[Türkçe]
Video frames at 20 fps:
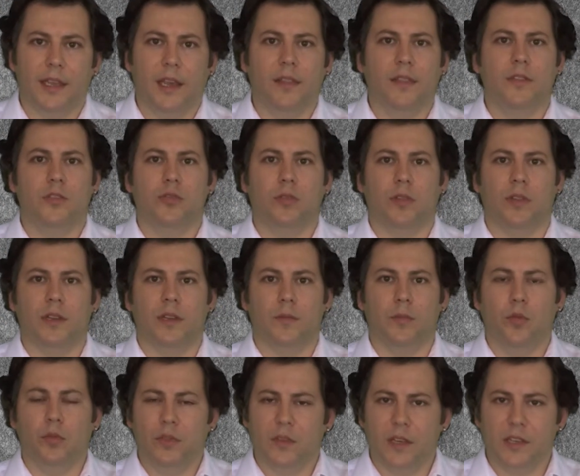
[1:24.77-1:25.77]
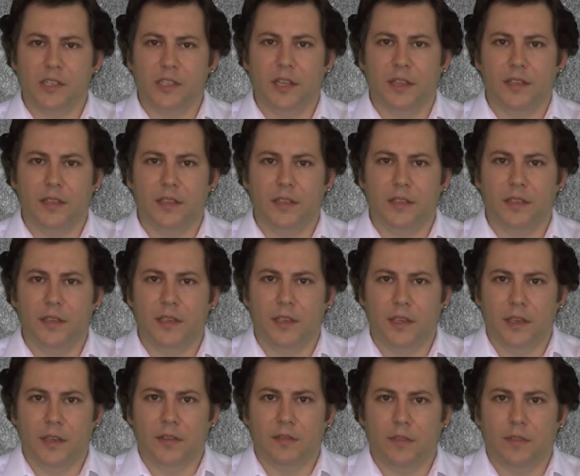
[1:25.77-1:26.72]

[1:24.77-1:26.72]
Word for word: yanlış olarak montajlandığını